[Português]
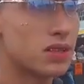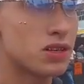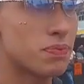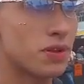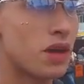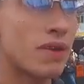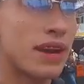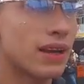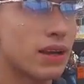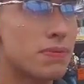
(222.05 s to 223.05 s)
Tipo, eu não
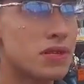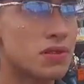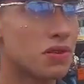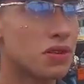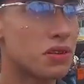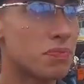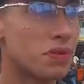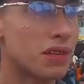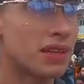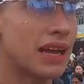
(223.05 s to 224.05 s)
era aquela pessoa. Tipo,
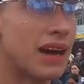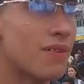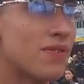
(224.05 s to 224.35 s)
tentava